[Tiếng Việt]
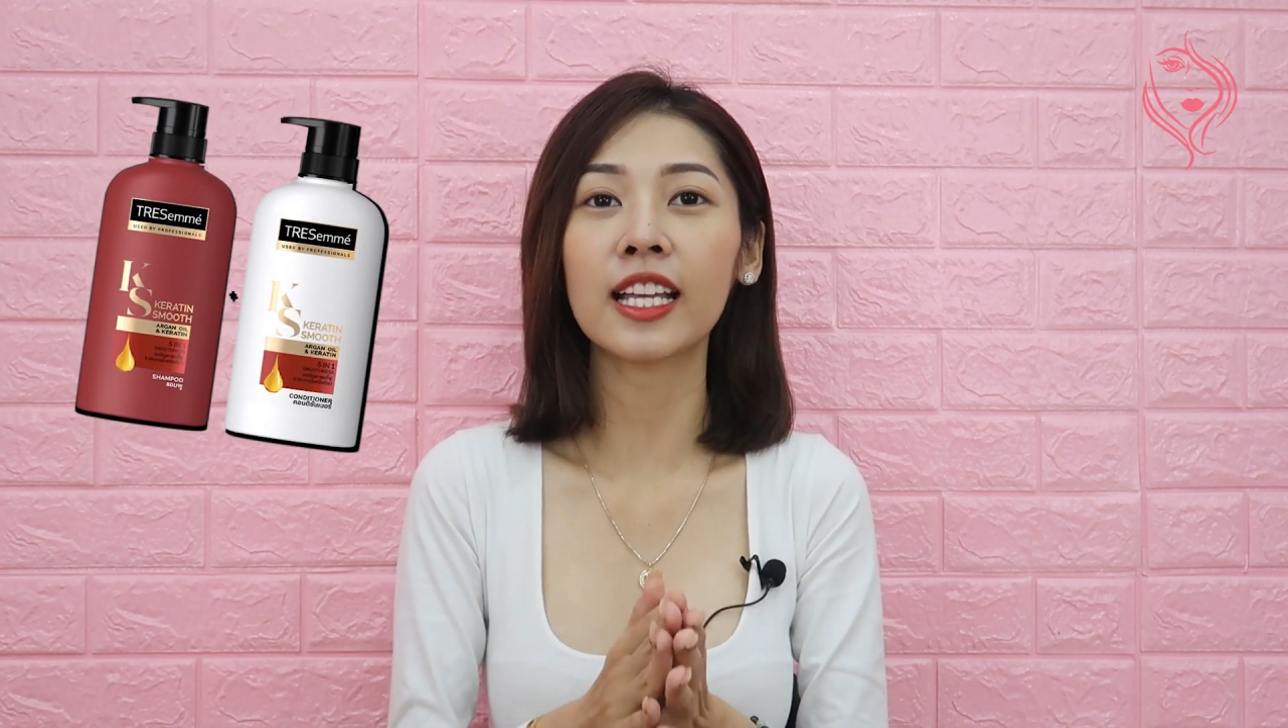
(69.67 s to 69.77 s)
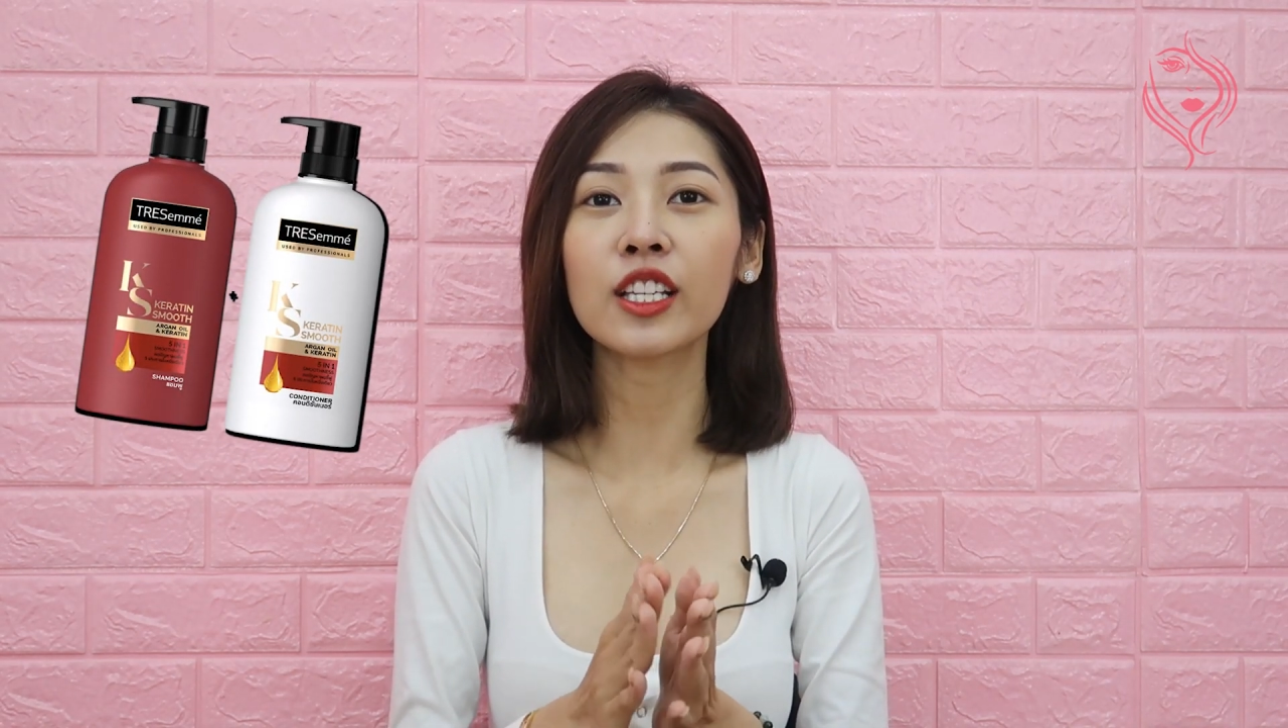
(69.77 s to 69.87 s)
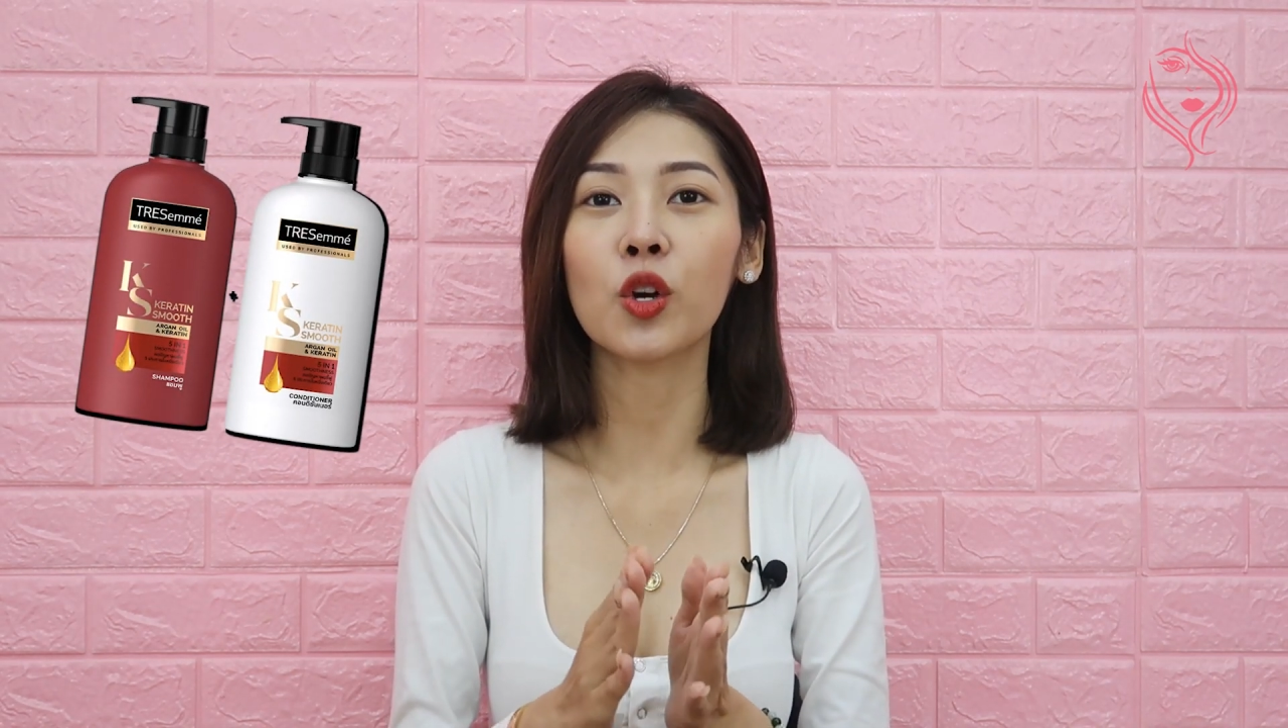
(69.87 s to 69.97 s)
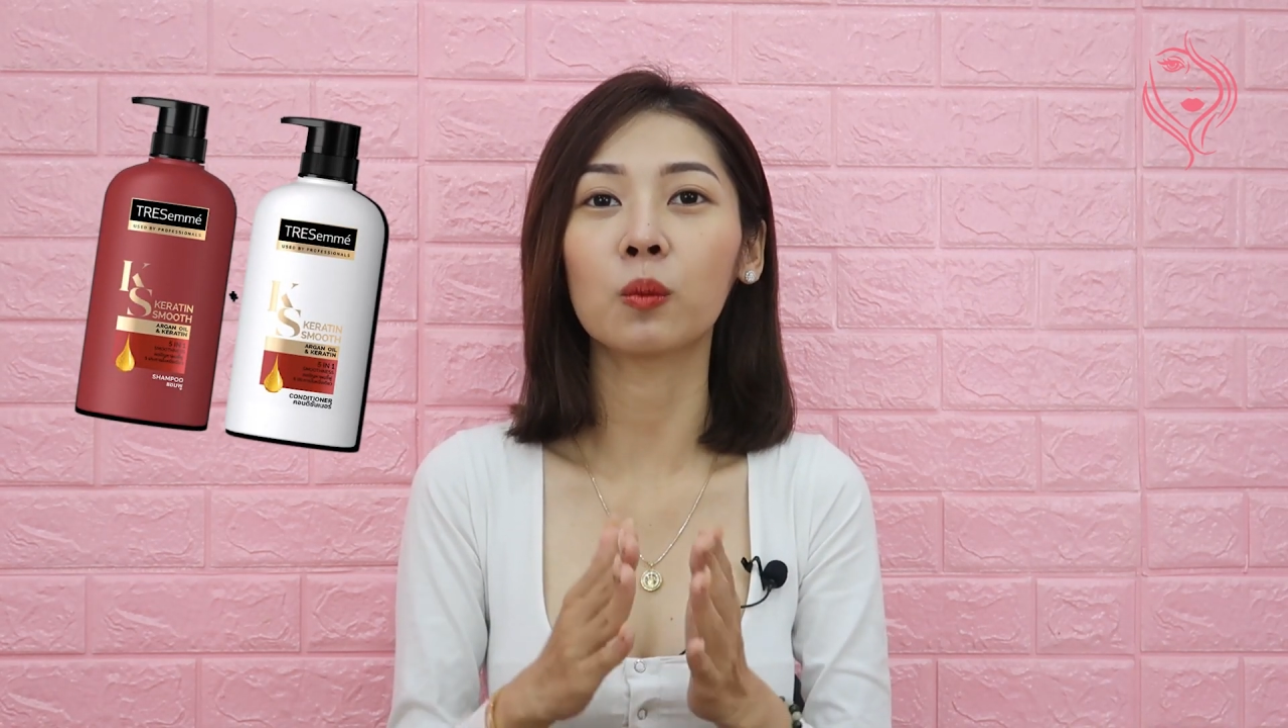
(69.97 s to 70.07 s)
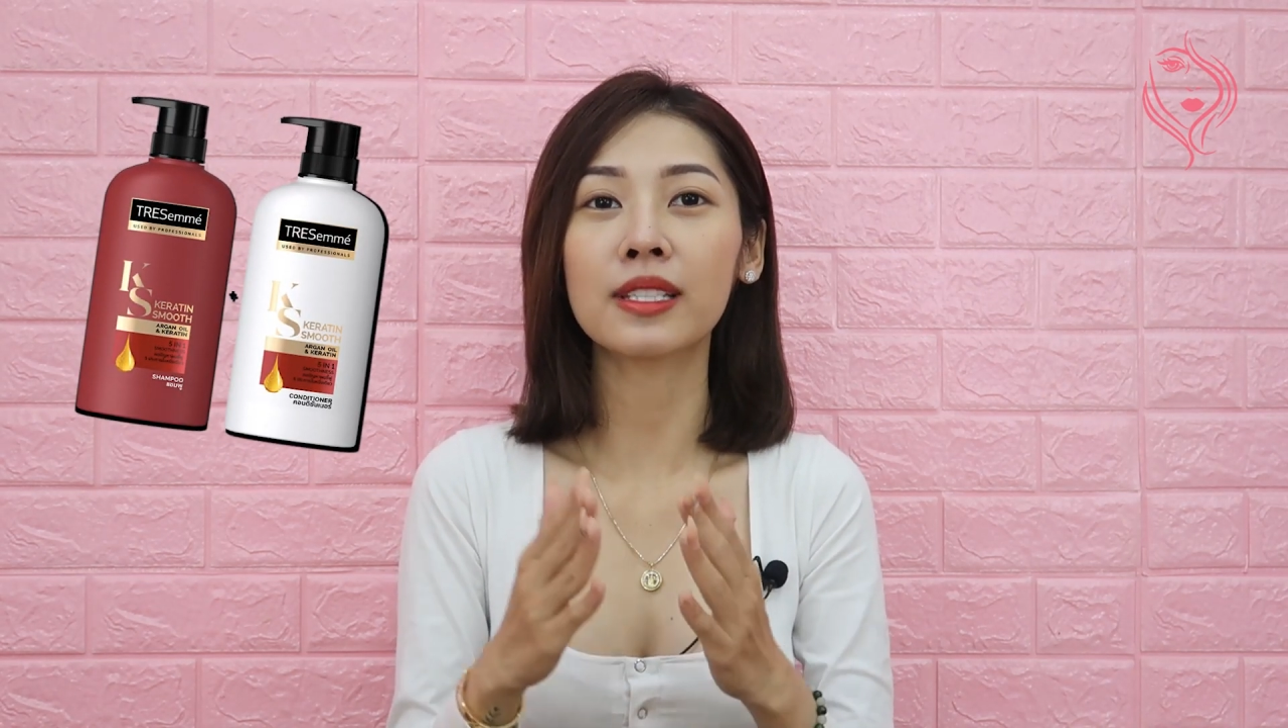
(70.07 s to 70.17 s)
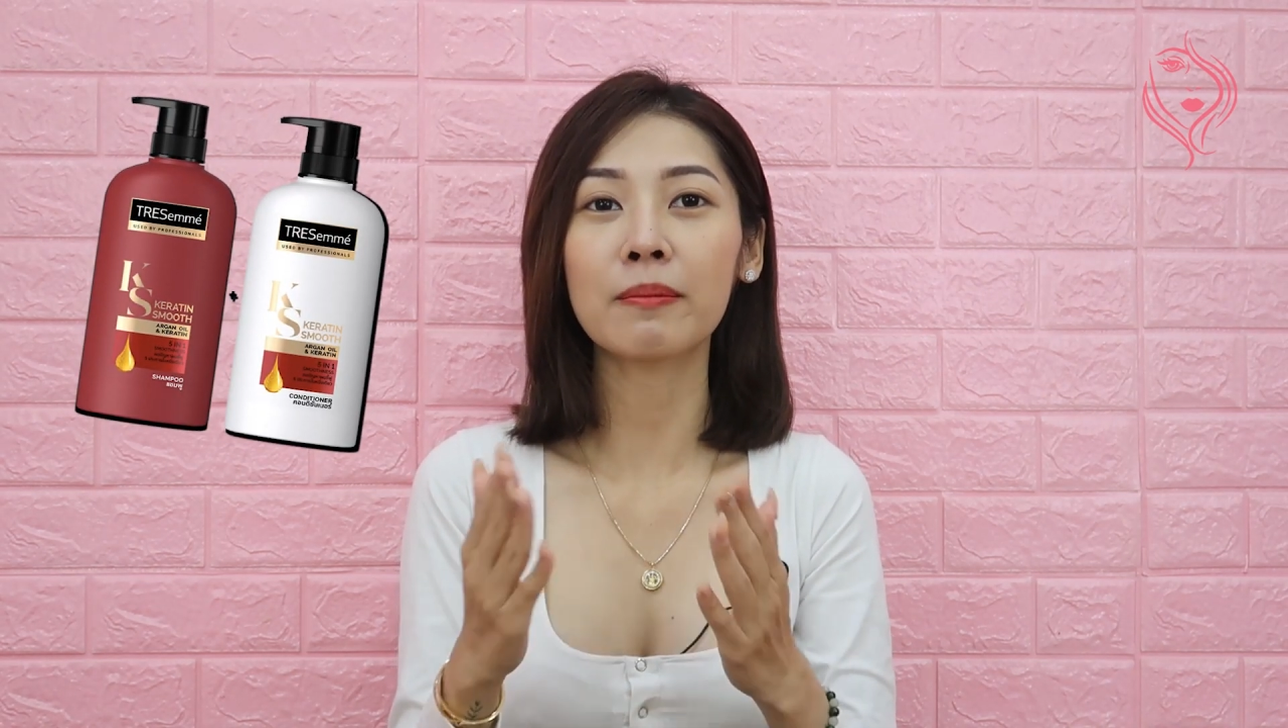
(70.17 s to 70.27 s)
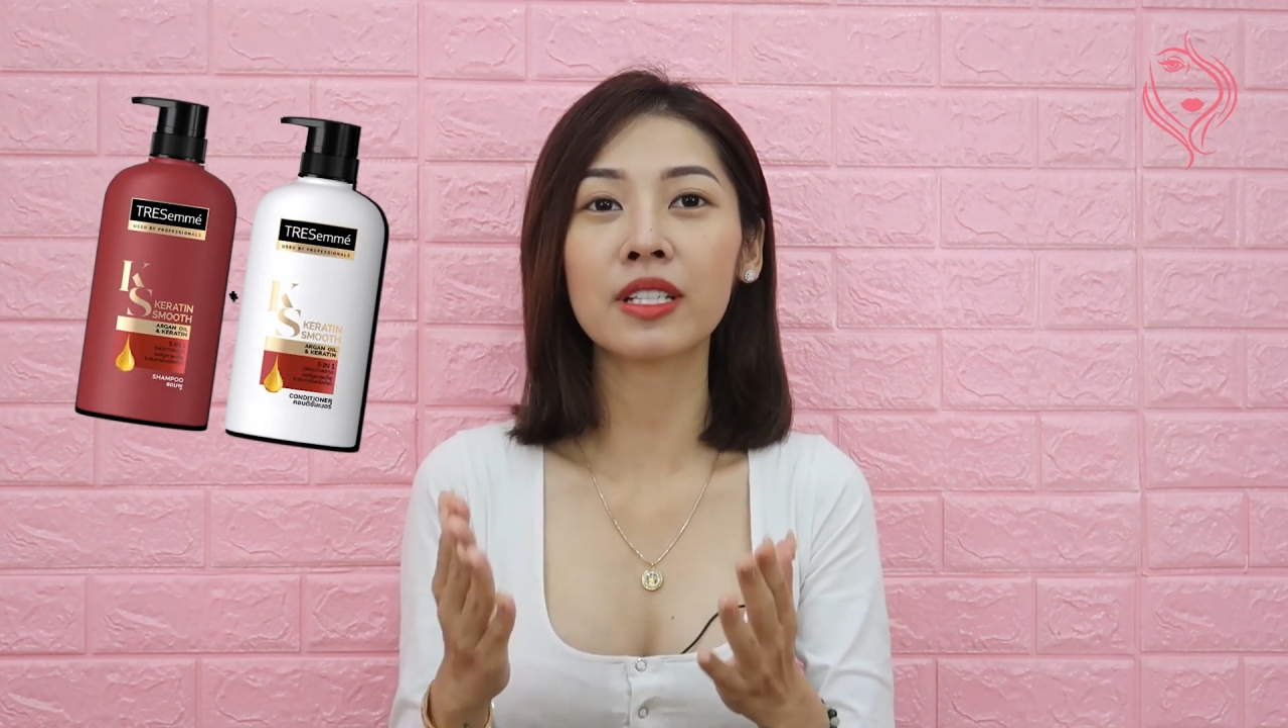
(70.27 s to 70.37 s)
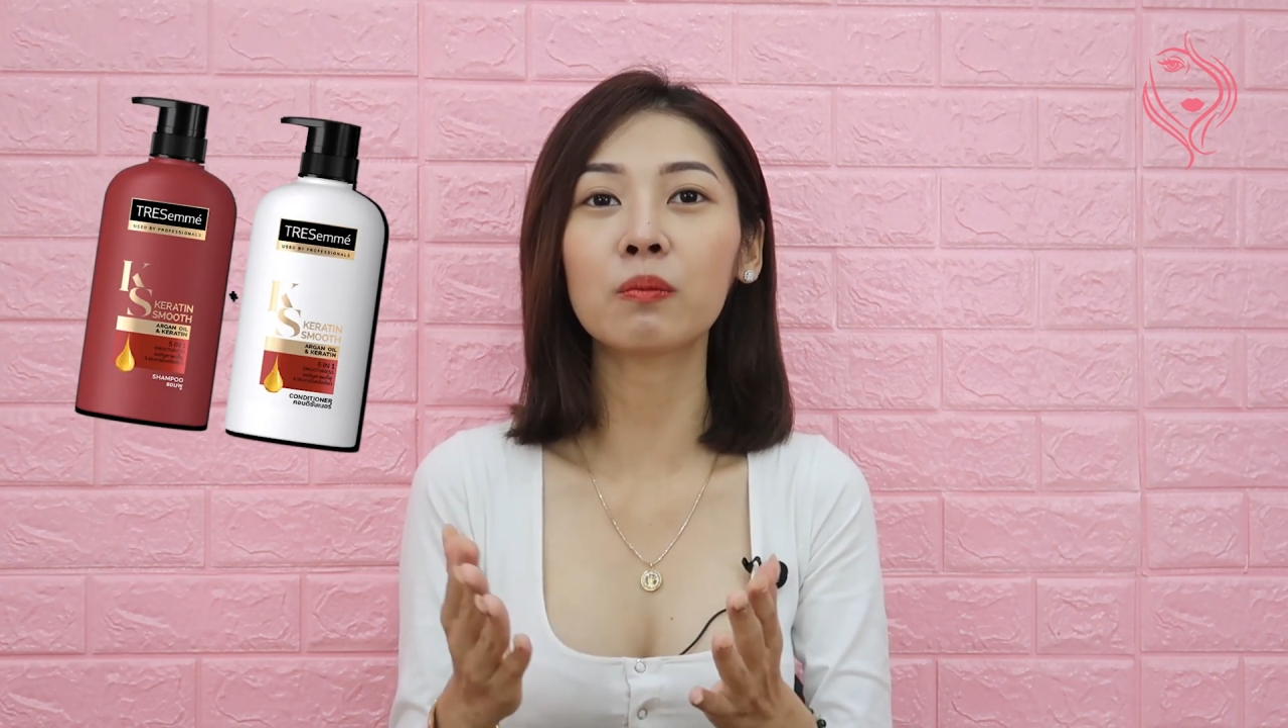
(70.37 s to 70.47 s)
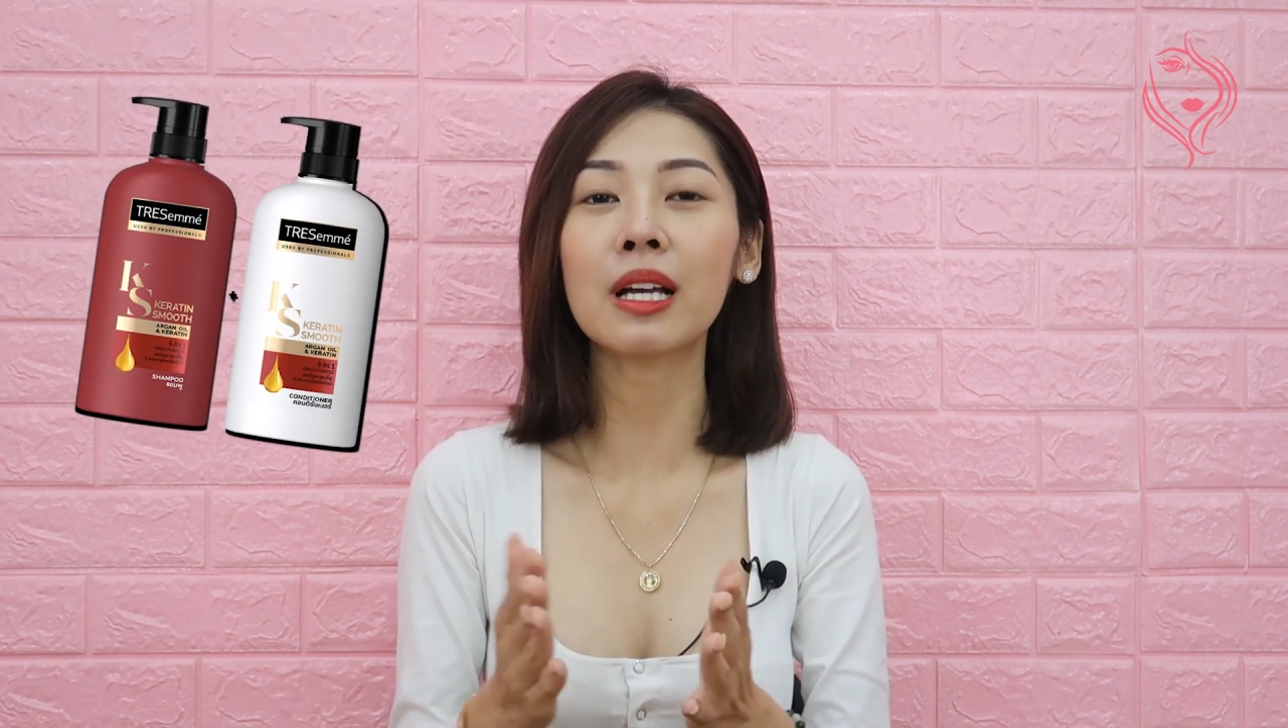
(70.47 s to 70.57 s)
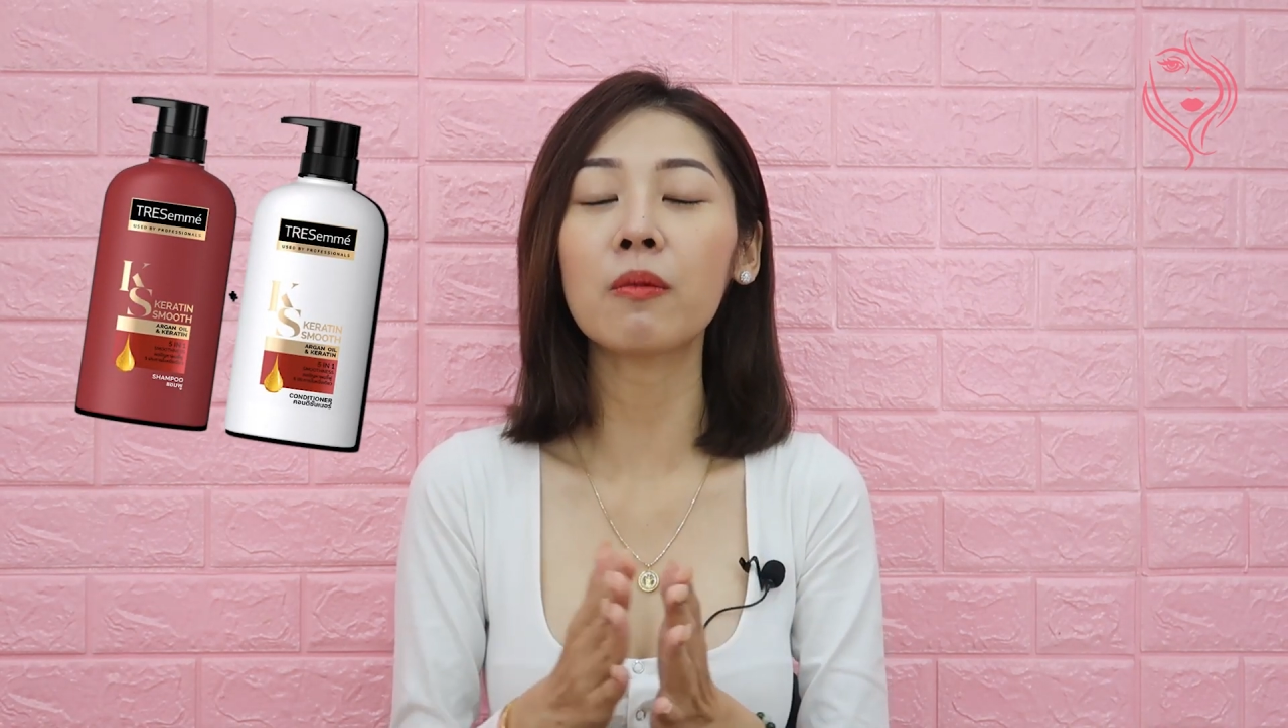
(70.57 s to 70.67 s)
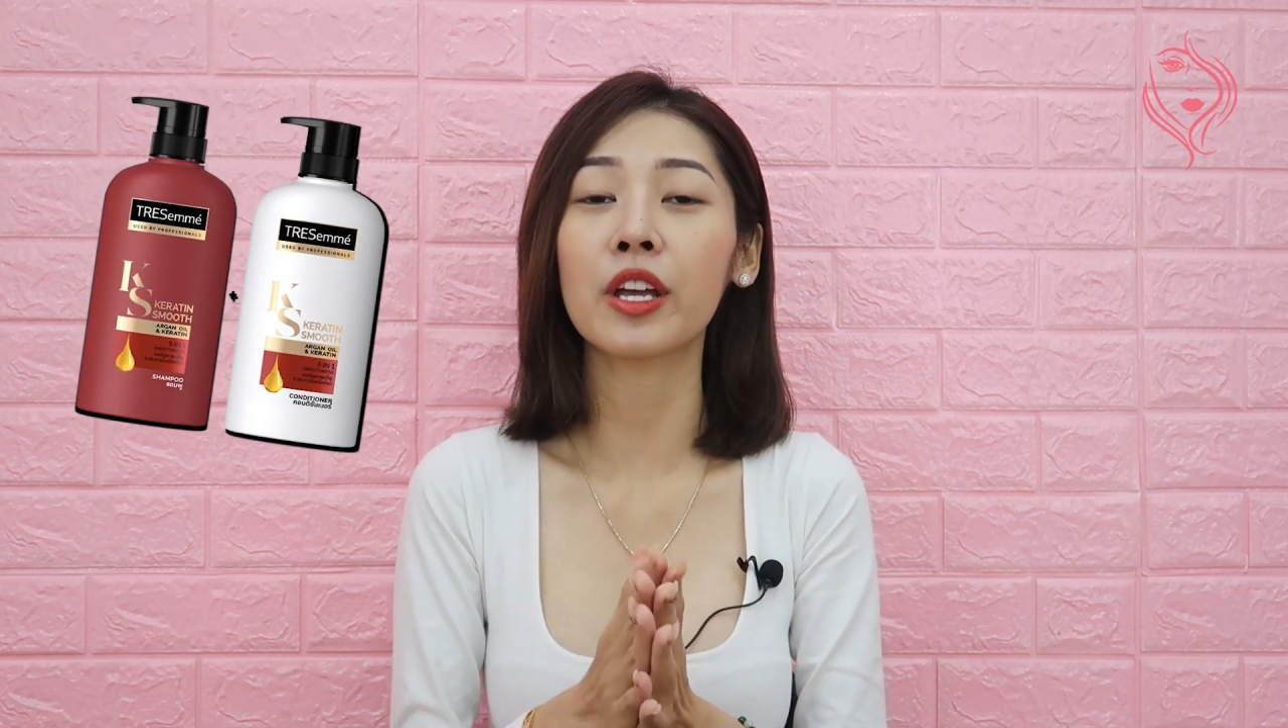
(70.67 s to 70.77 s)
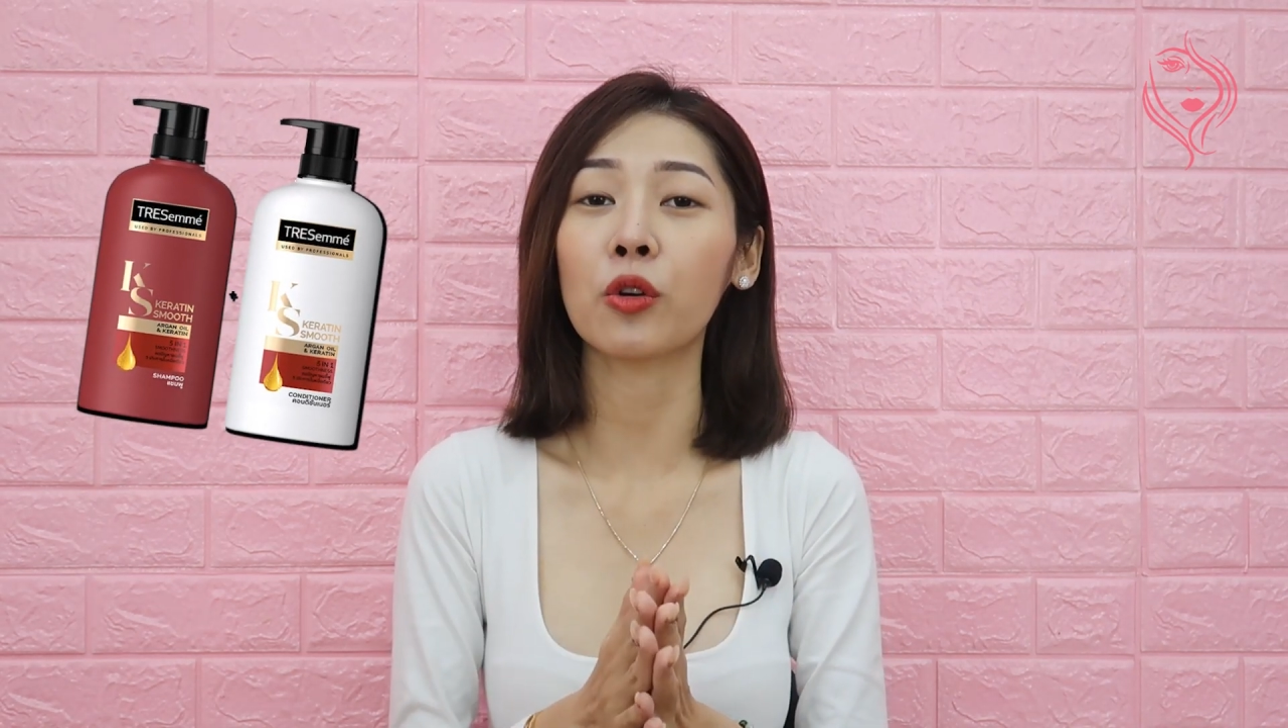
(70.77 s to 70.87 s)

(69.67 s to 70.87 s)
tác dụng chăm sóc tóc